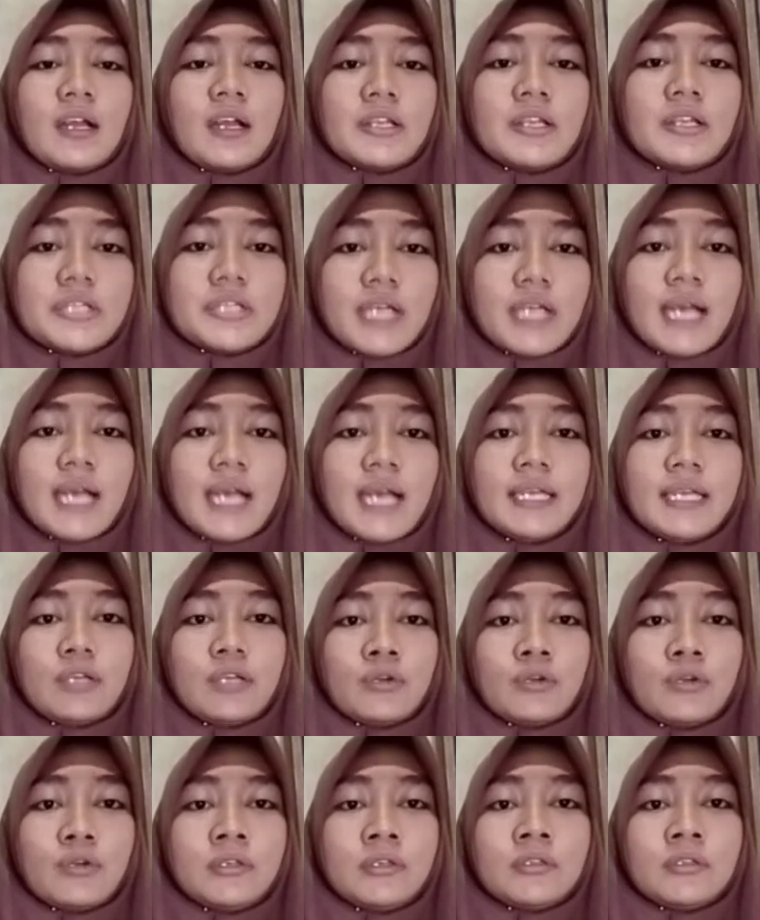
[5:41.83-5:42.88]

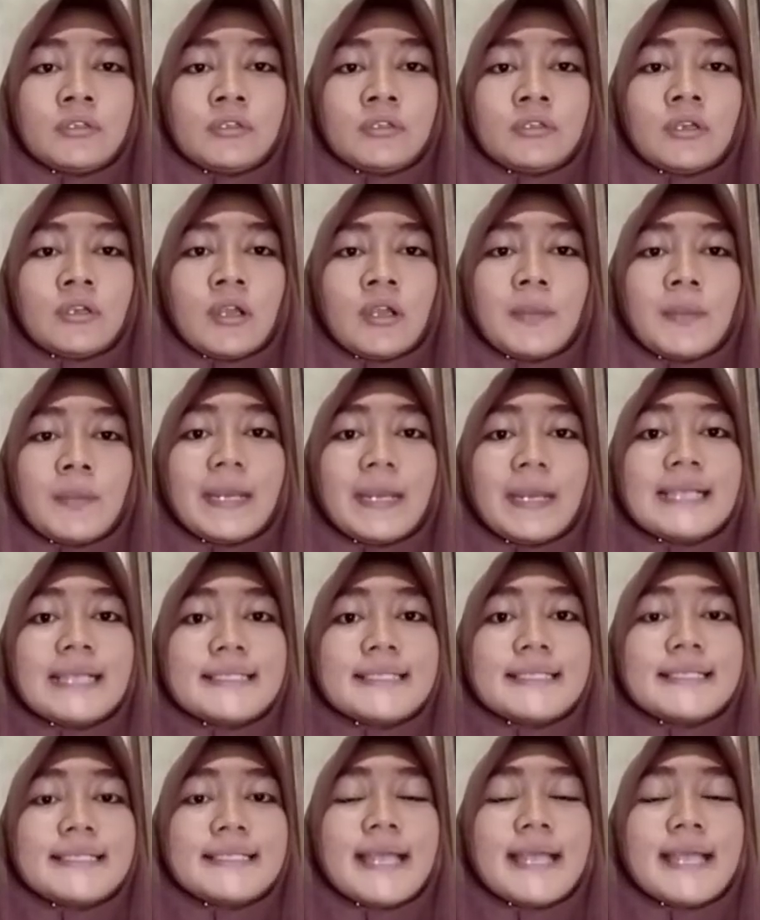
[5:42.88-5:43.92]
syahinun
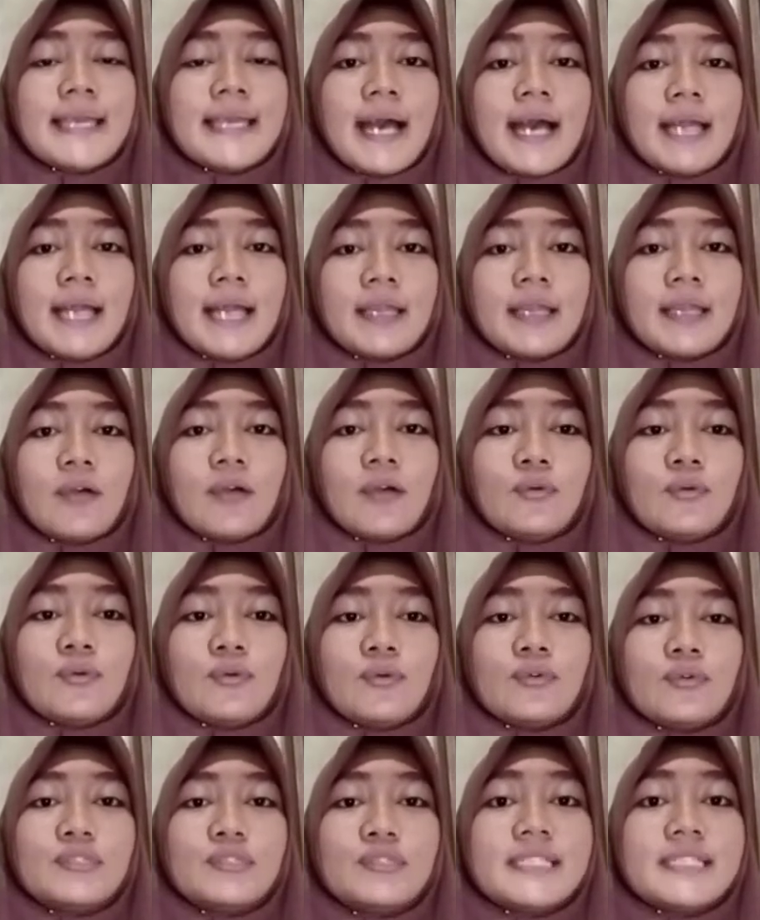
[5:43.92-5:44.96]
pengisi daya atau
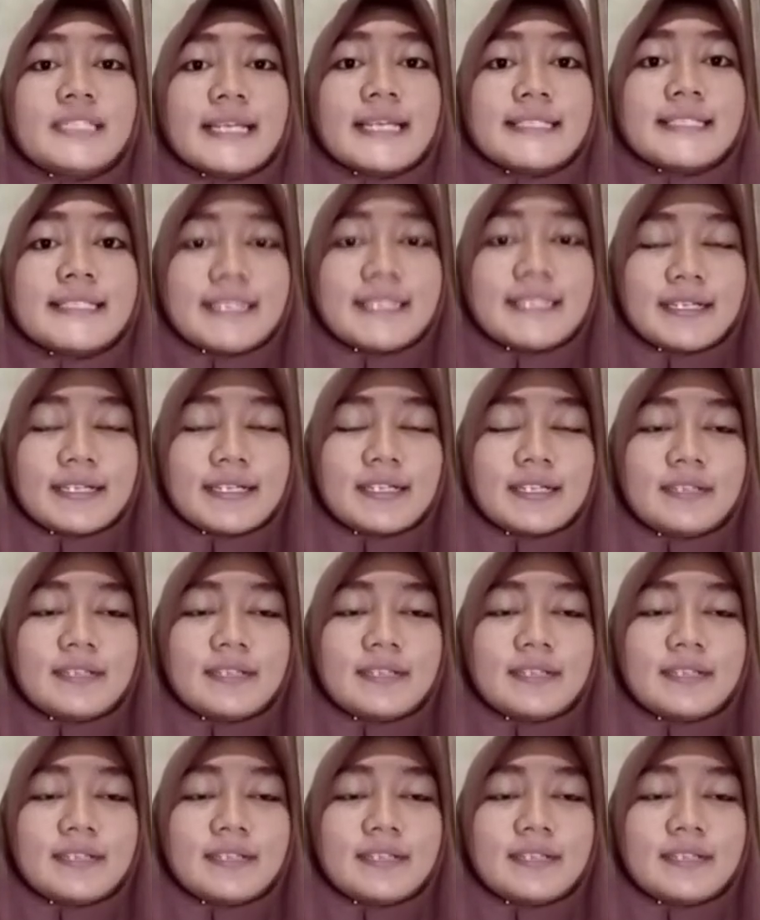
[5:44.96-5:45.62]
charger